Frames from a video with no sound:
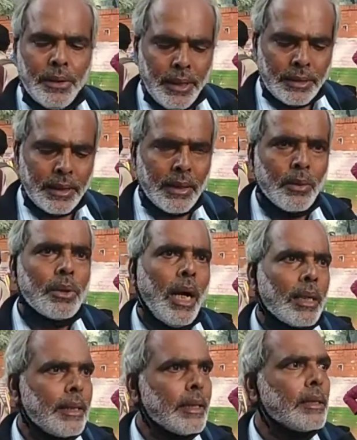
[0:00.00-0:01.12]
देश की कुछ
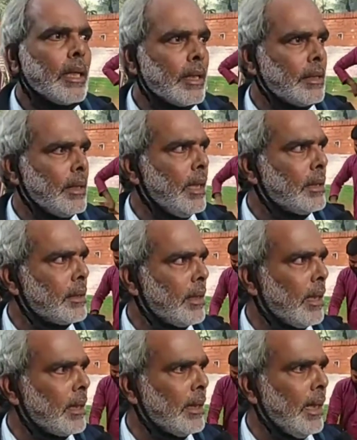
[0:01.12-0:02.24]
आर्थिक संरचना इस
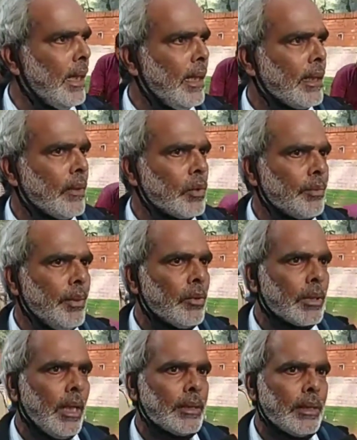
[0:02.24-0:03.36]
तरह की है कि उसमें
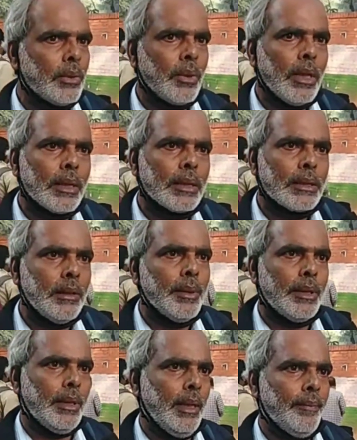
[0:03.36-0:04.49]
उसका असर थोड़ा सीमित
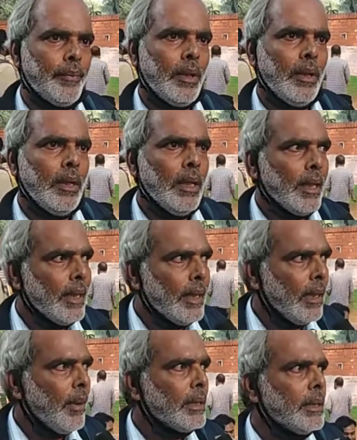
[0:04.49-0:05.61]
था लेकिन
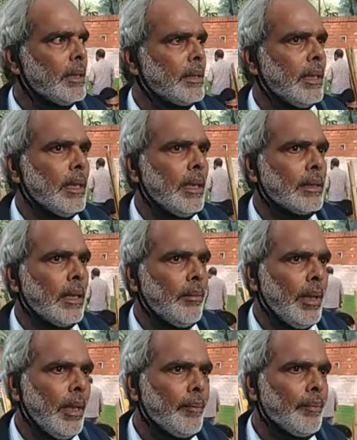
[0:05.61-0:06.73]
ये बात सच है कि असल
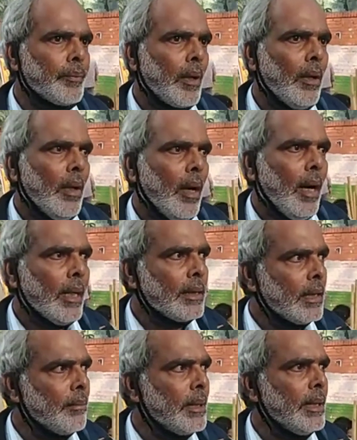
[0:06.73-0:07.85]
में
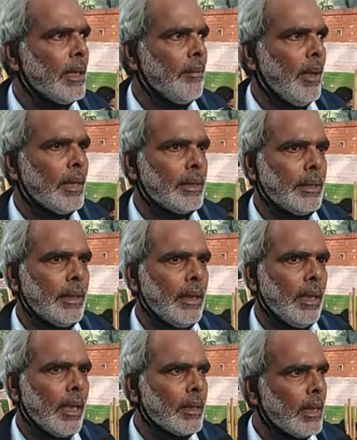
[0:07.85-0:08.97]
आर्थिक मंदी के बाद से
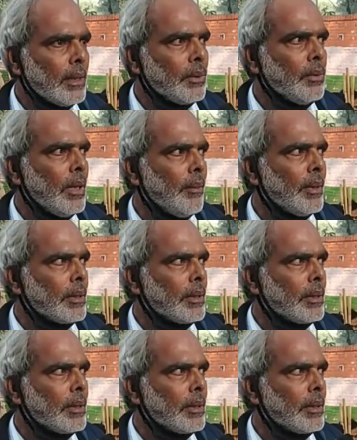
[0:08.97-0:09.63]
लगातार जो दुनिया में